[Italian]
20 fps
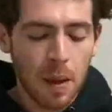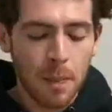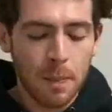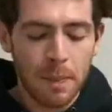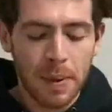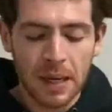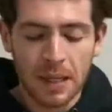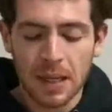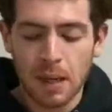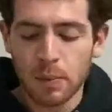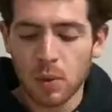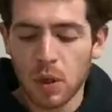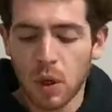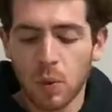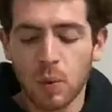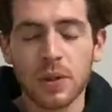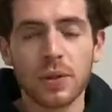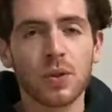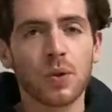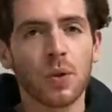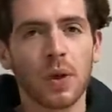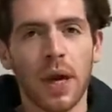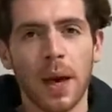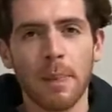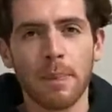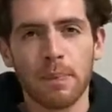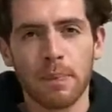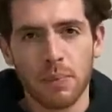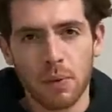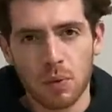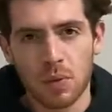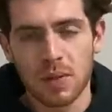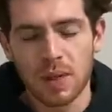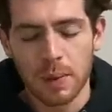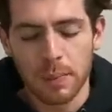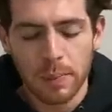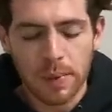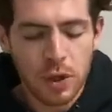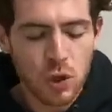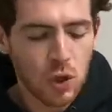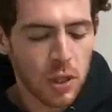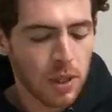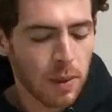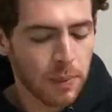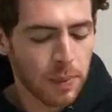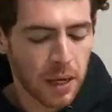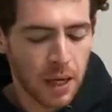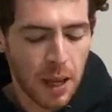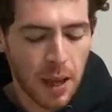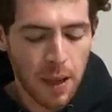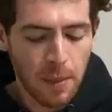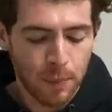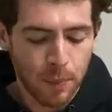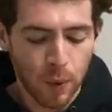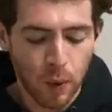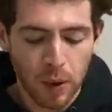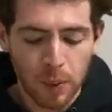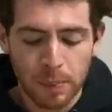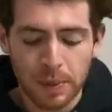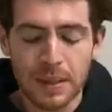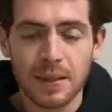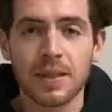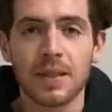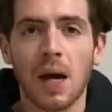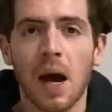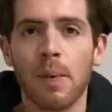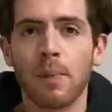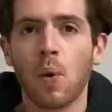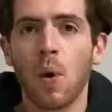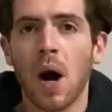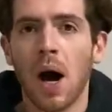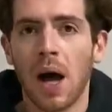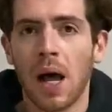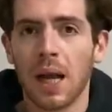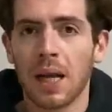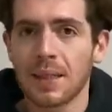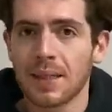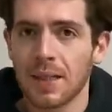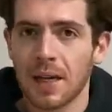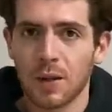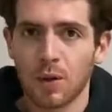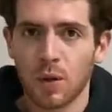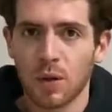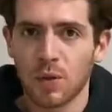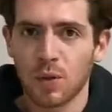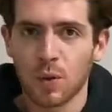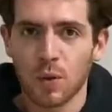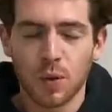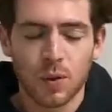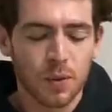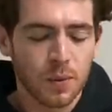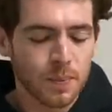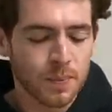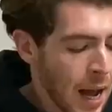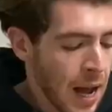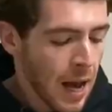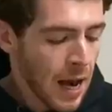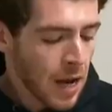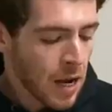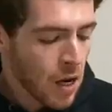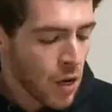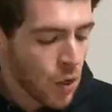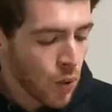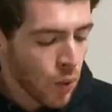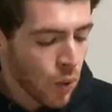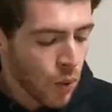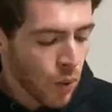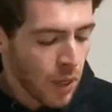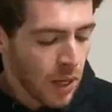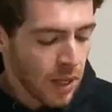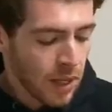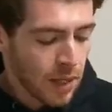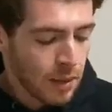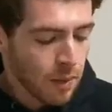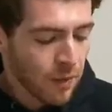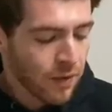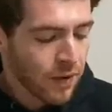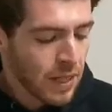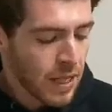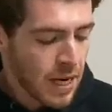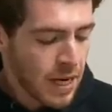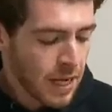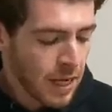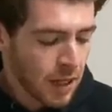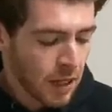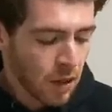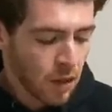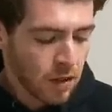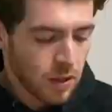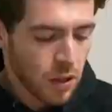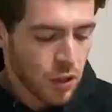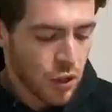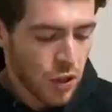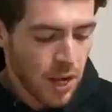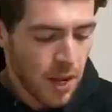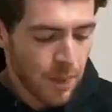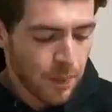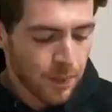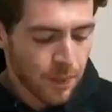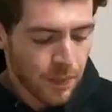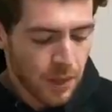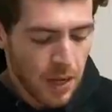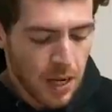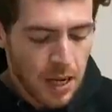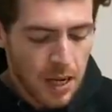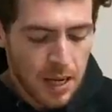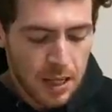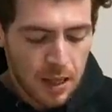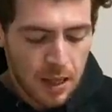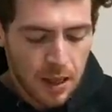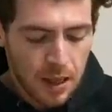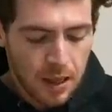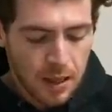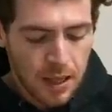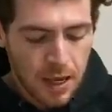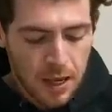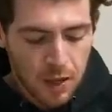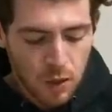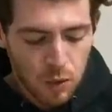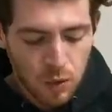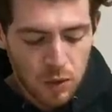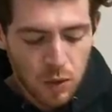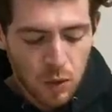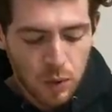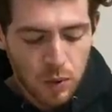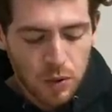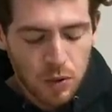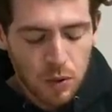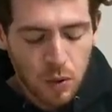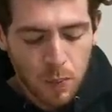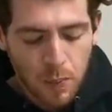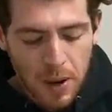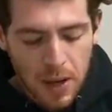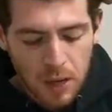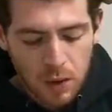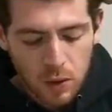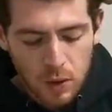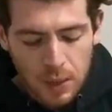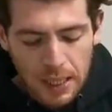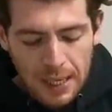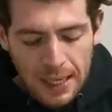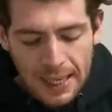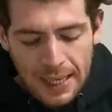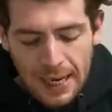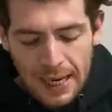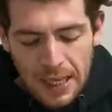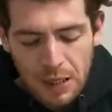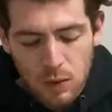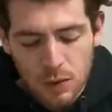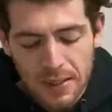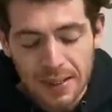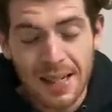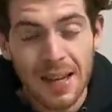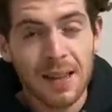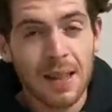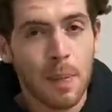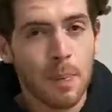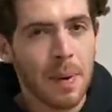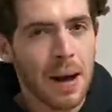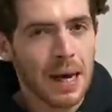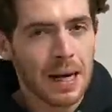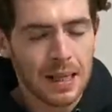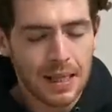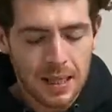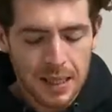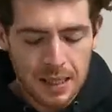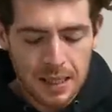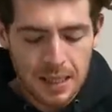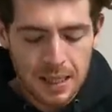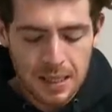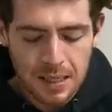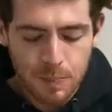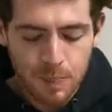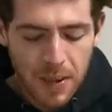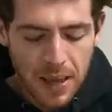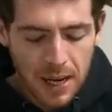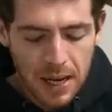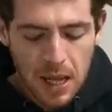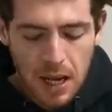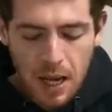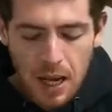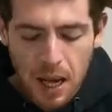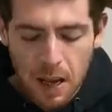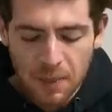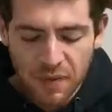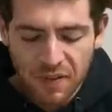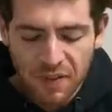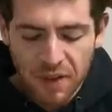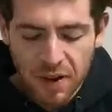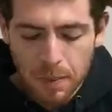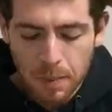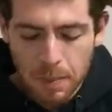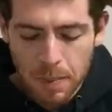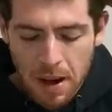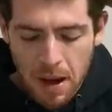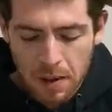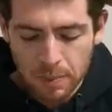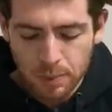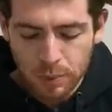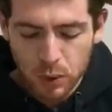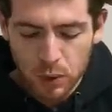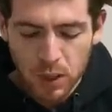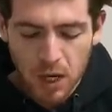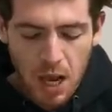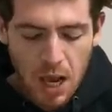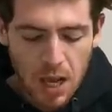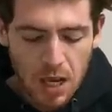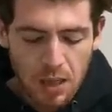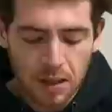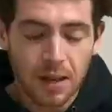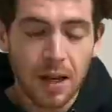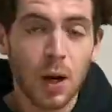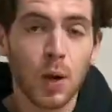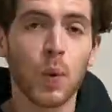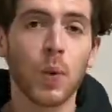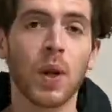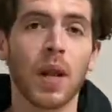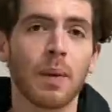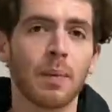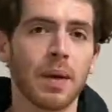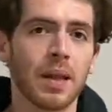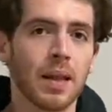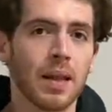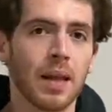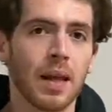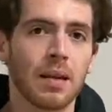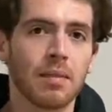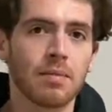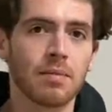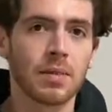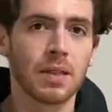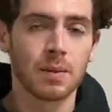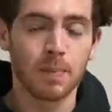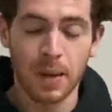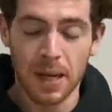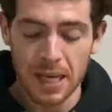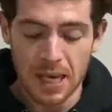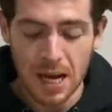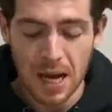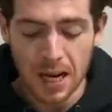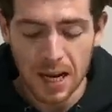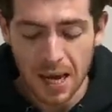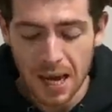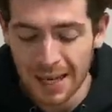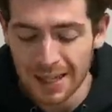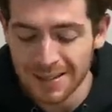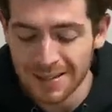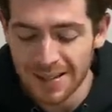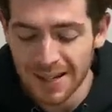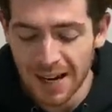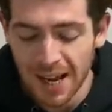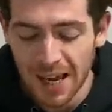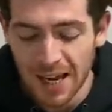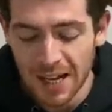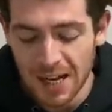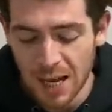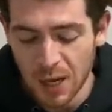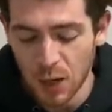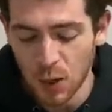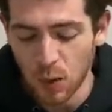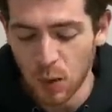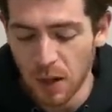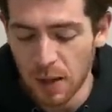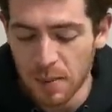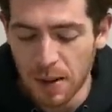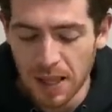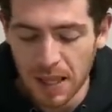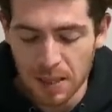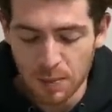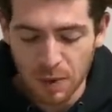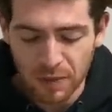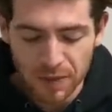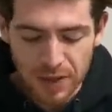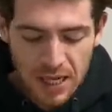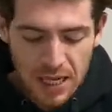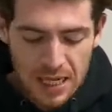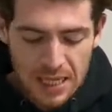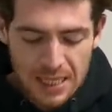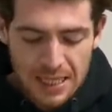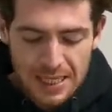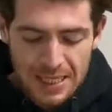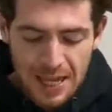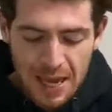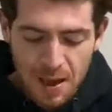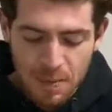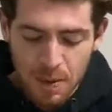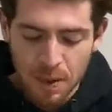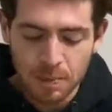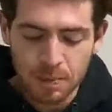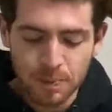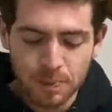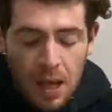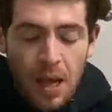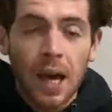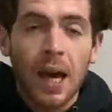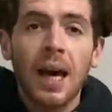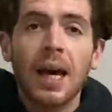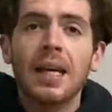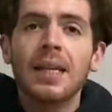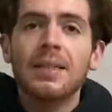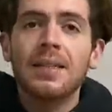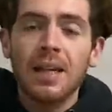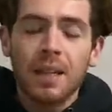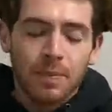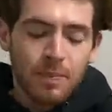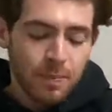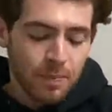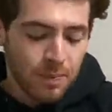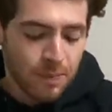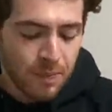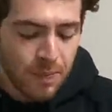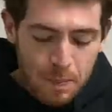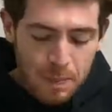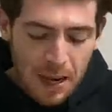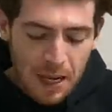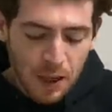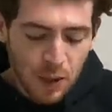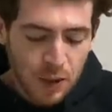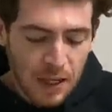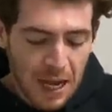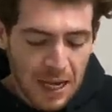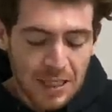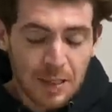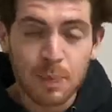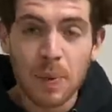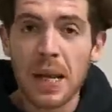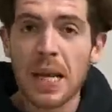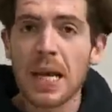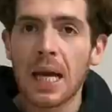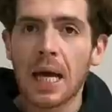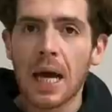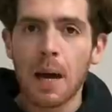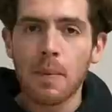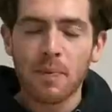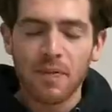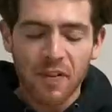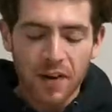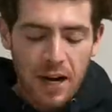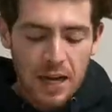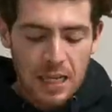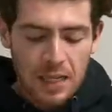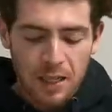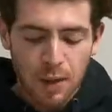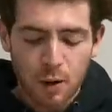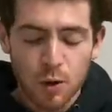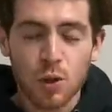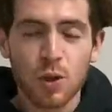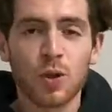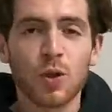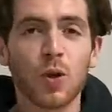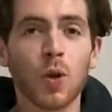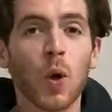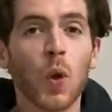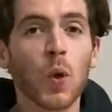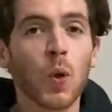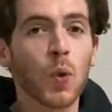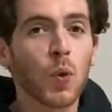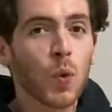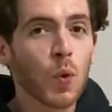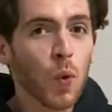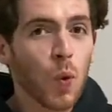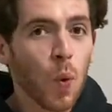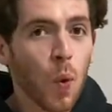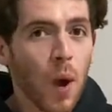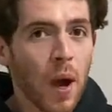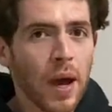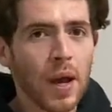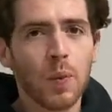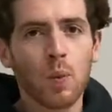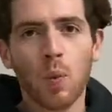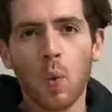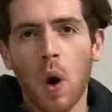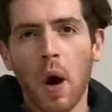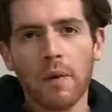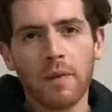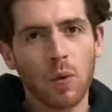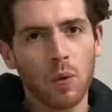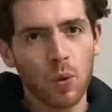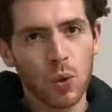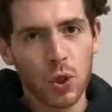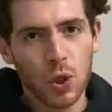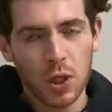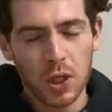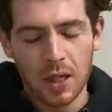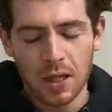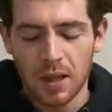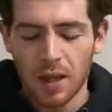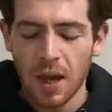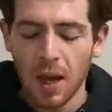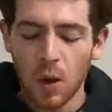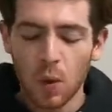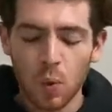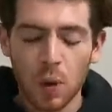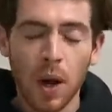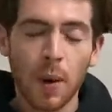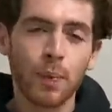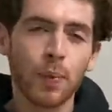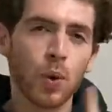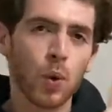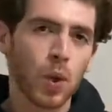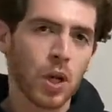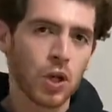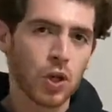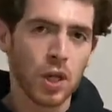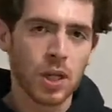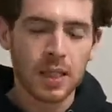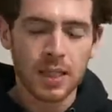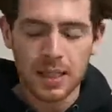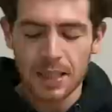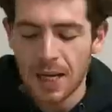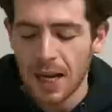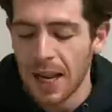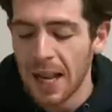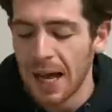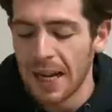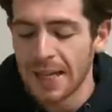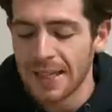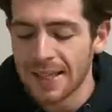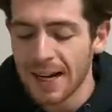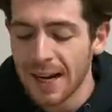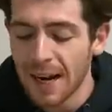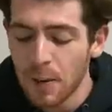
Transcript: Partiamo da questo che è più semplice da aprire e poi passiamo alla scatola sotto. Allora, andiamo a vedere che cosa c'è all'interno di questo pacco che credo sia da parte di Sperry Kaffer, ma potrei tranquillamente sbagliare, essere in errore, ma andiamo a vedere insieme. Sì, pacco da Asperian Capfer, all'interno ci sono due nuove uscite, una più recente dell'altra.